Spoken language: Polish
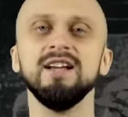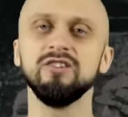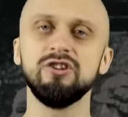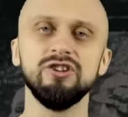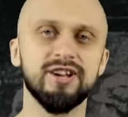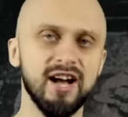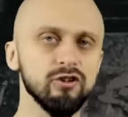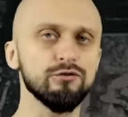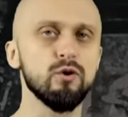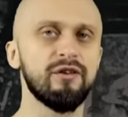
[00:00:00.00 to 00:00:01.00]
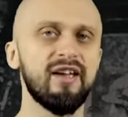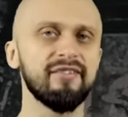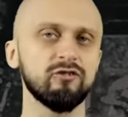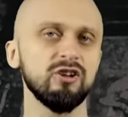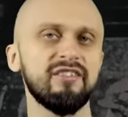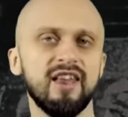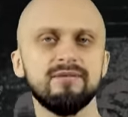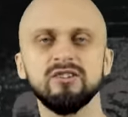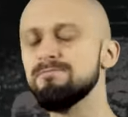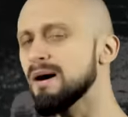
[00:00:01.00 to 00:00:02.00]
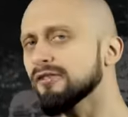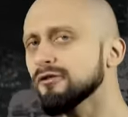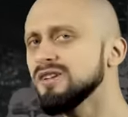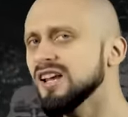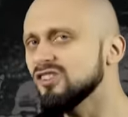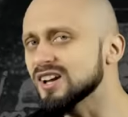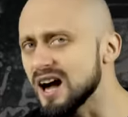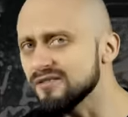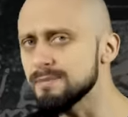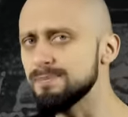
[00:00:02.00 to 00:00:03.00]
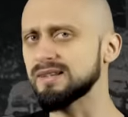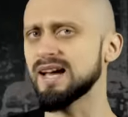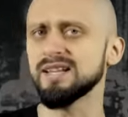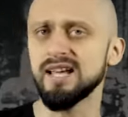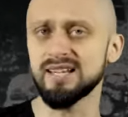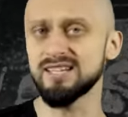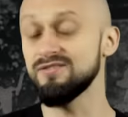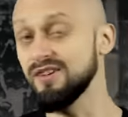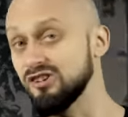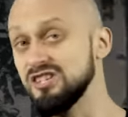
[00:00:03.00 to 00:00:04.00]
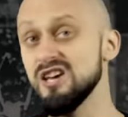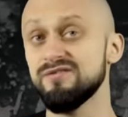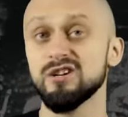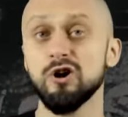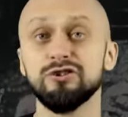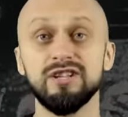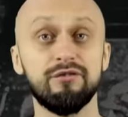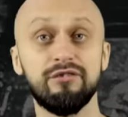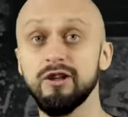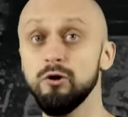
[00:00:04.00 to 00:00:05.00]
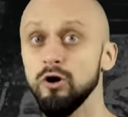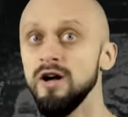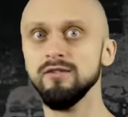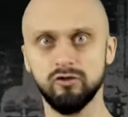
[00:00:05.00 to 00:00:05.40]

Dziennikarze w USA zaczęli zadawać bardzo nieciekawe pytania, takie wiecie, niewygodne w stylu,